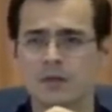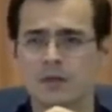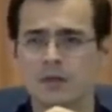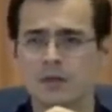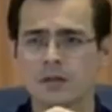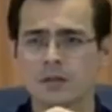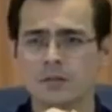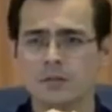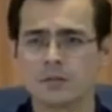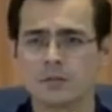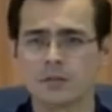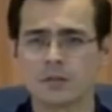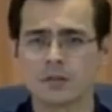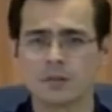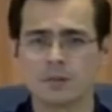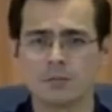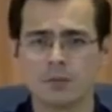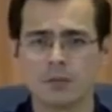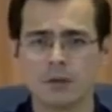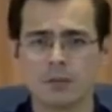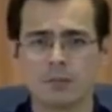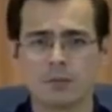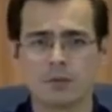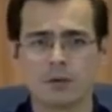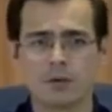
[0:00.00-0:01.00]
uh, for the
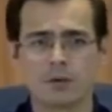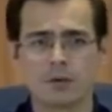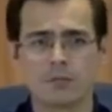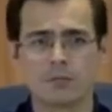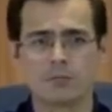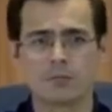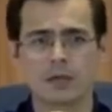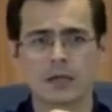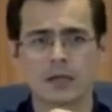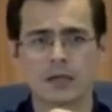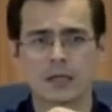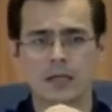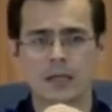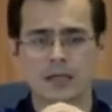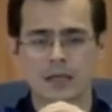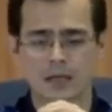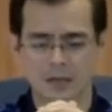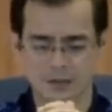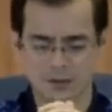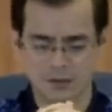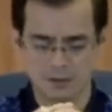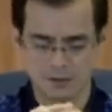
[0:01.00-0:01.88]
people of Manila.